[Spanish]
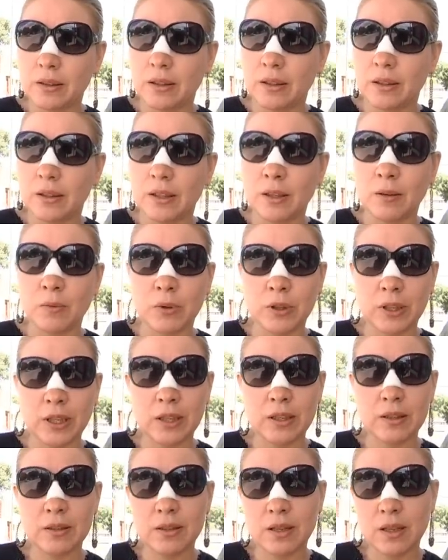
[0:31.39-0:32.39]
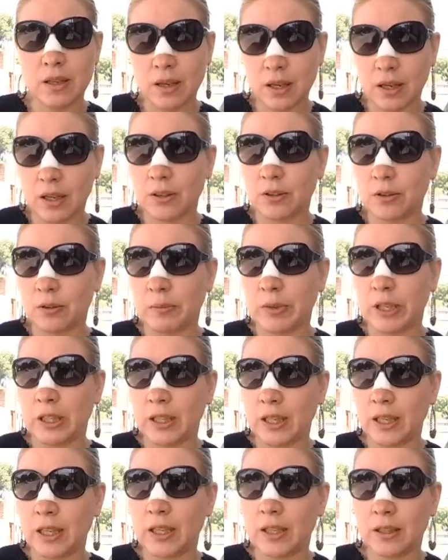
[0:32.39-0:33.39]
y la mujer se deja
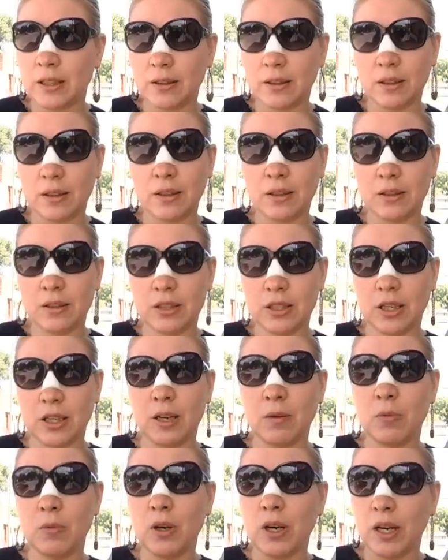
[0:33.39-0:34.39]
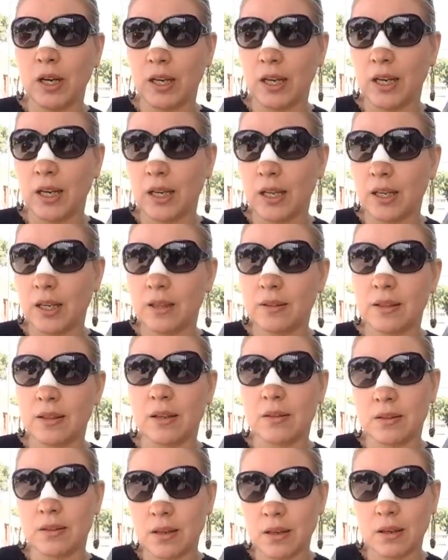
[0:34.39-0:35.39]
someter y llegamos a creer que es
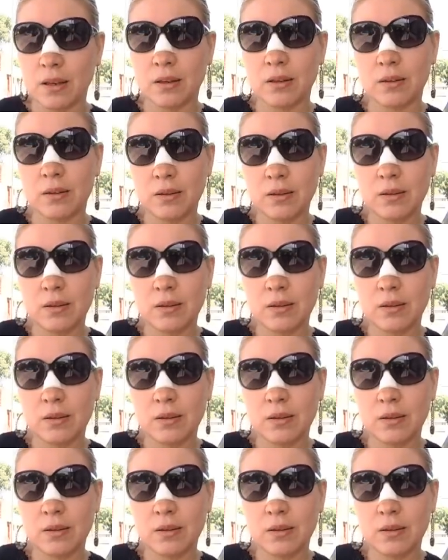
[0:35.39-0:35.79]
así